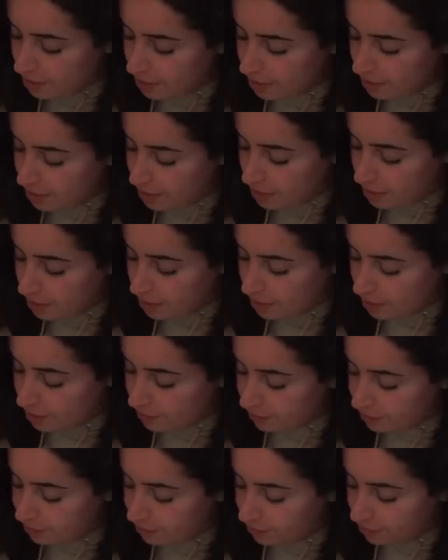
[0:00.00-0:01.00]
Oh,
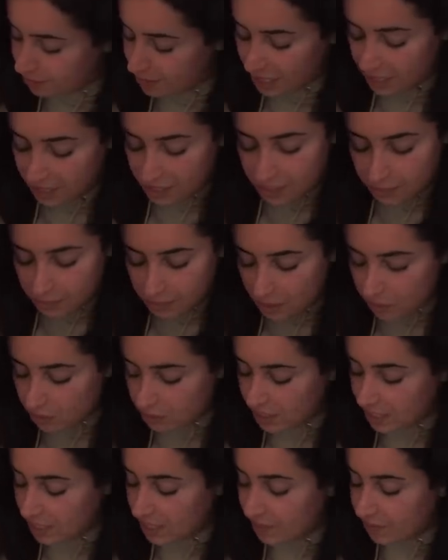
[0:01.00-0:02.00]
nee, ich glaube, auch
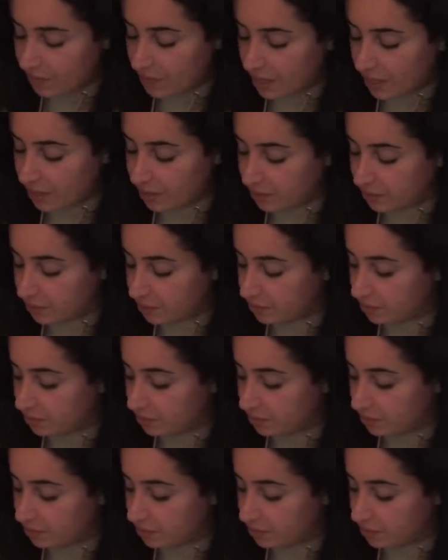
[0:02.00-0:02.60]
die kann weg.